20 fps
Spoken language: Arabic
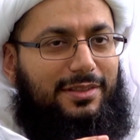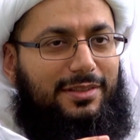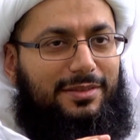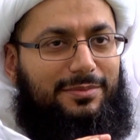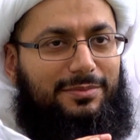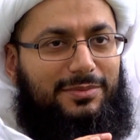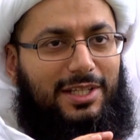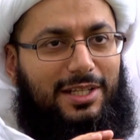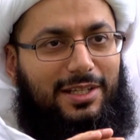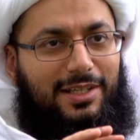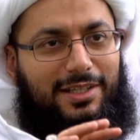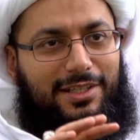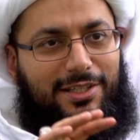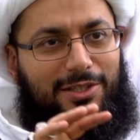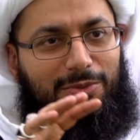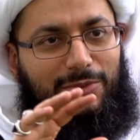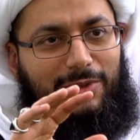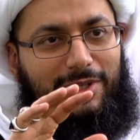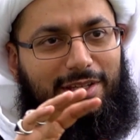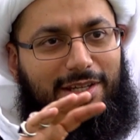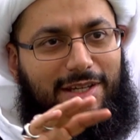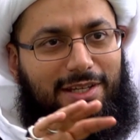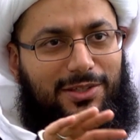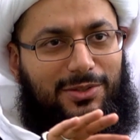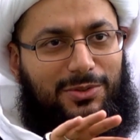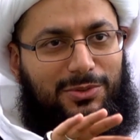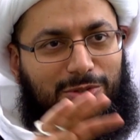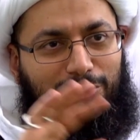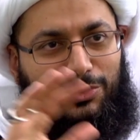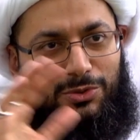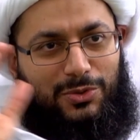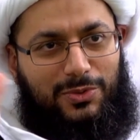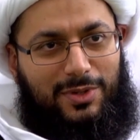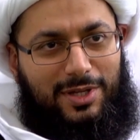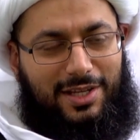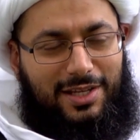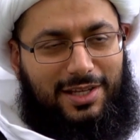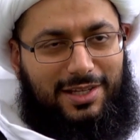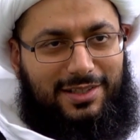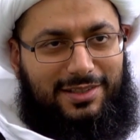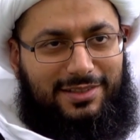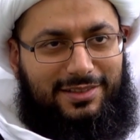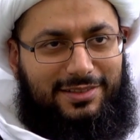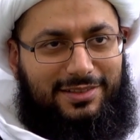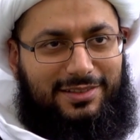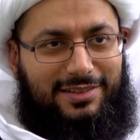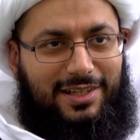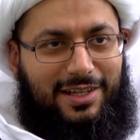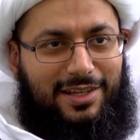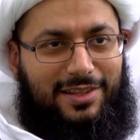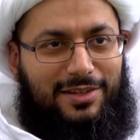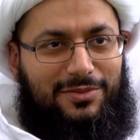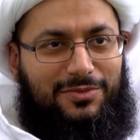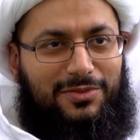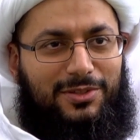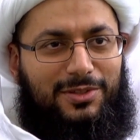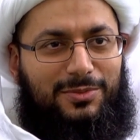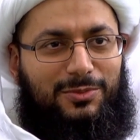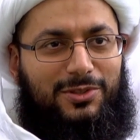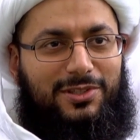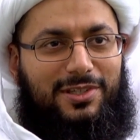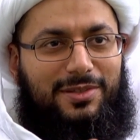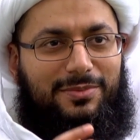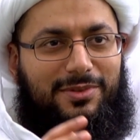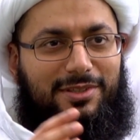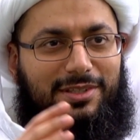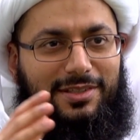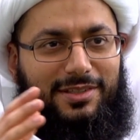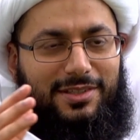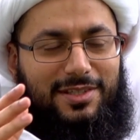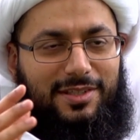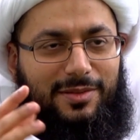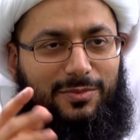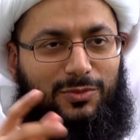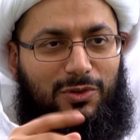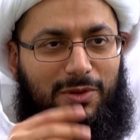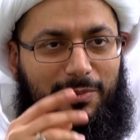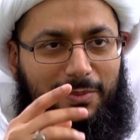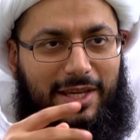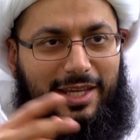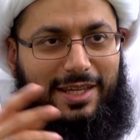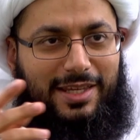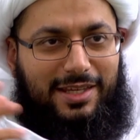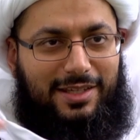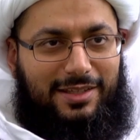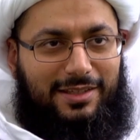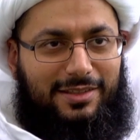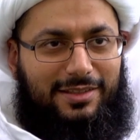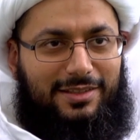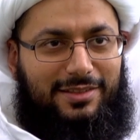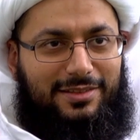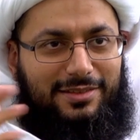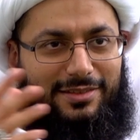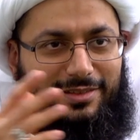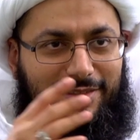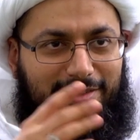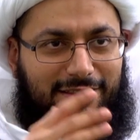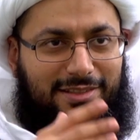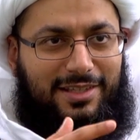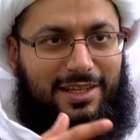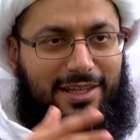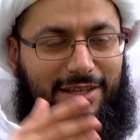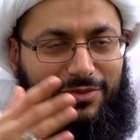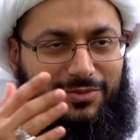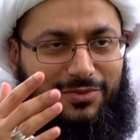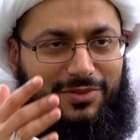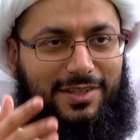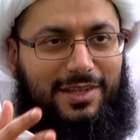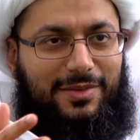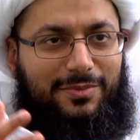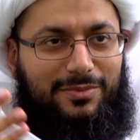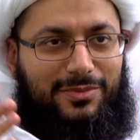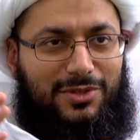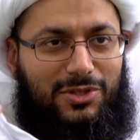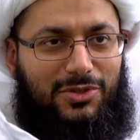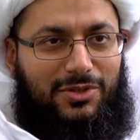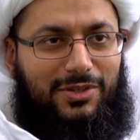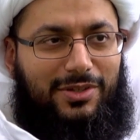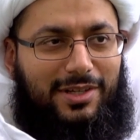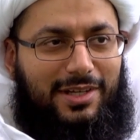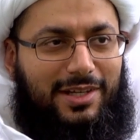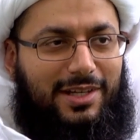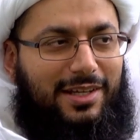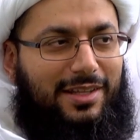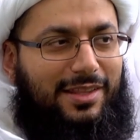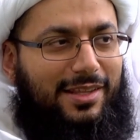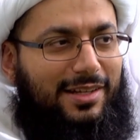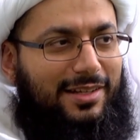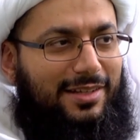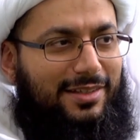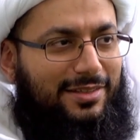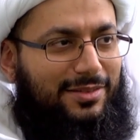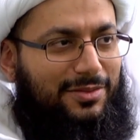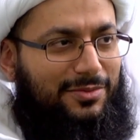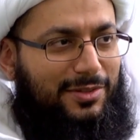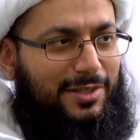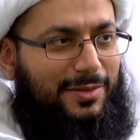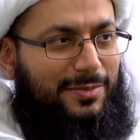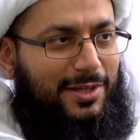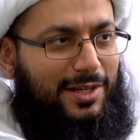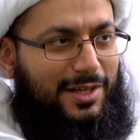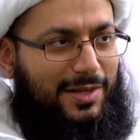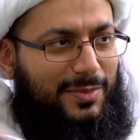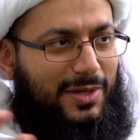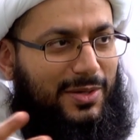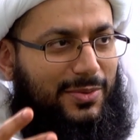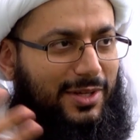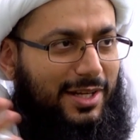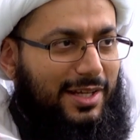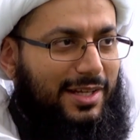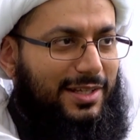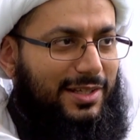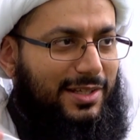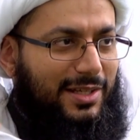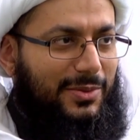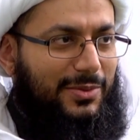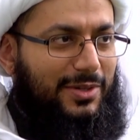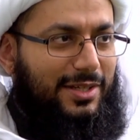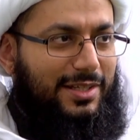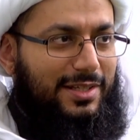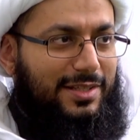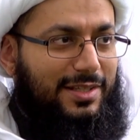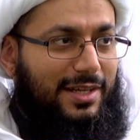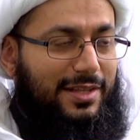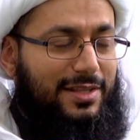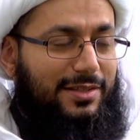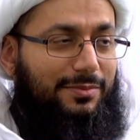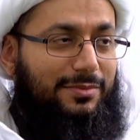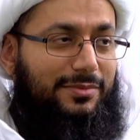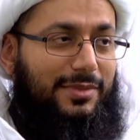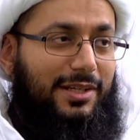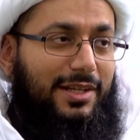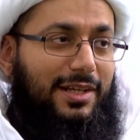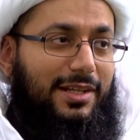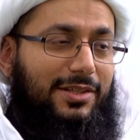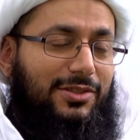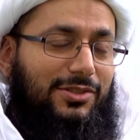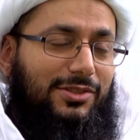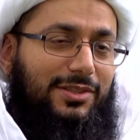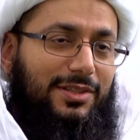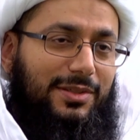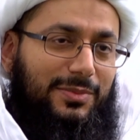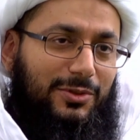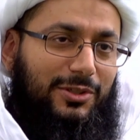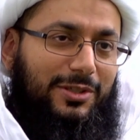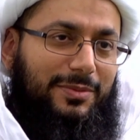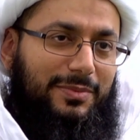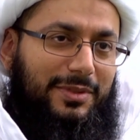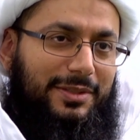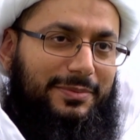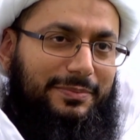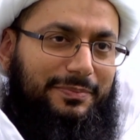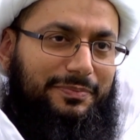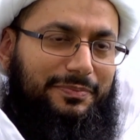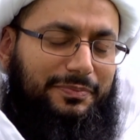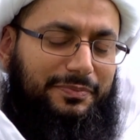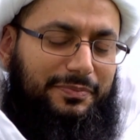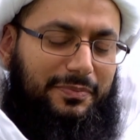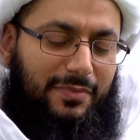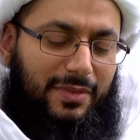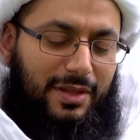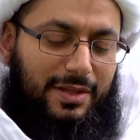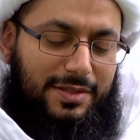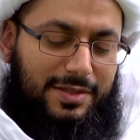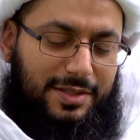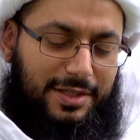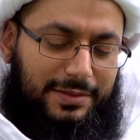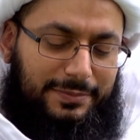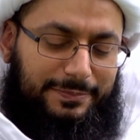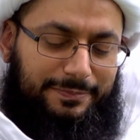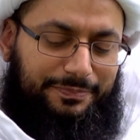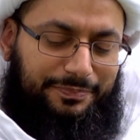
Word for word: مطلعين وياه أنه شنو وراء هذا الفيلم وتم ك... يسموه الميكينج نعم. كيف تم صنع هذا الفيلم أي. يعني ما وراء الكواليس هذه مرحلة جدا مهمة زين